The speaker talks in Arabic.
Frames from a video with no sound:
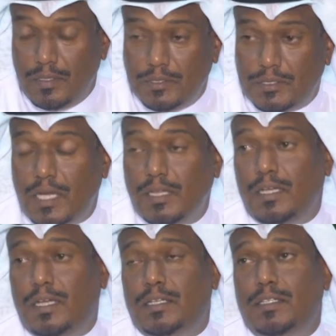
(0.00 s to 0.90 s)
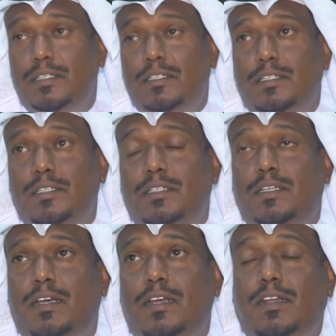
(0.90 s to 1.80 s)
ان شاء الله
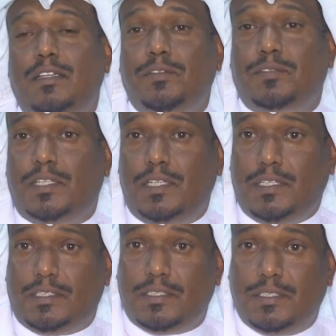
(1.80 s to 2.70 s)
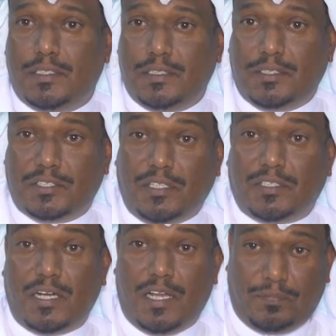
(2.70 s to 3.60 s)
آه، انا عندي في الطريق
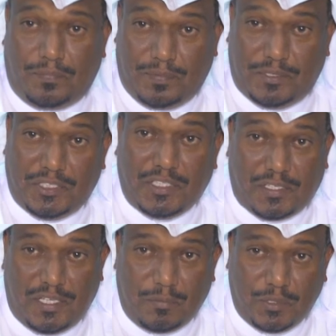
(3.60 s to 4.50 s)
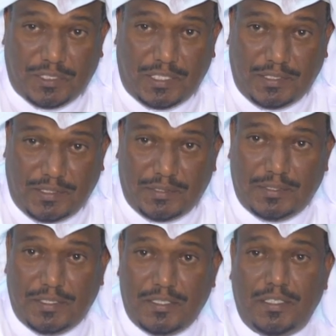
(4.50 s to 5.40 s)
9000 شجره ليمون جايه
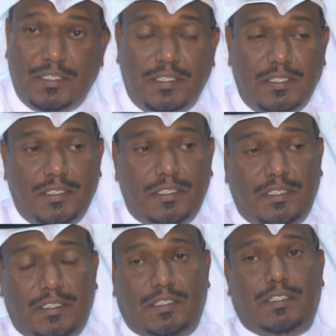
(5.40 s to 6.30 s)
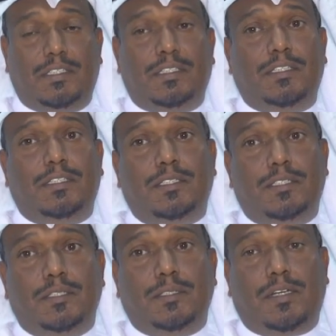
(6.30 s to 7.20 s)
آه،
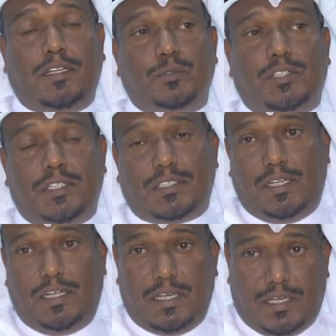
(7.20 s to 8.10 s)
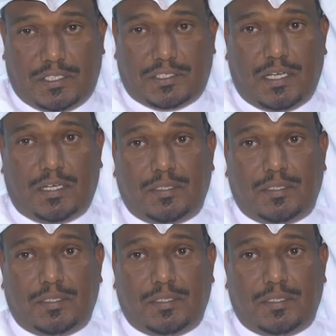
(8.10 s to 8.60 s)
راح توصل ان شاء الله على اخر الشهر